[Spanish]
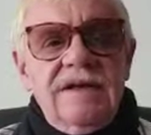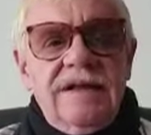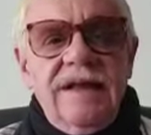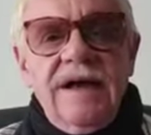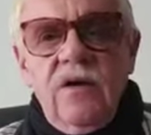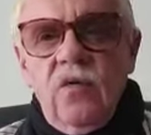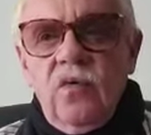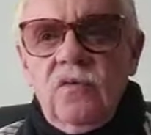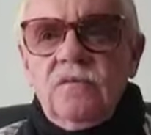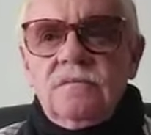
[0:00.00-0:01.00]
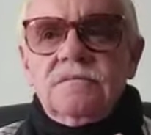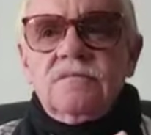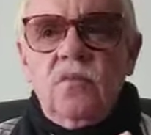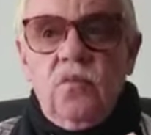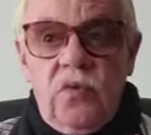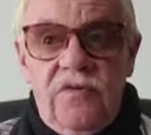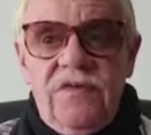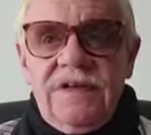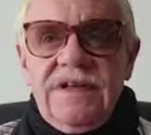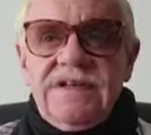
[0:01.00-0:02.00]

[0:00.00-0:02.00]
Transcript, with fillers: tengan un buen fin de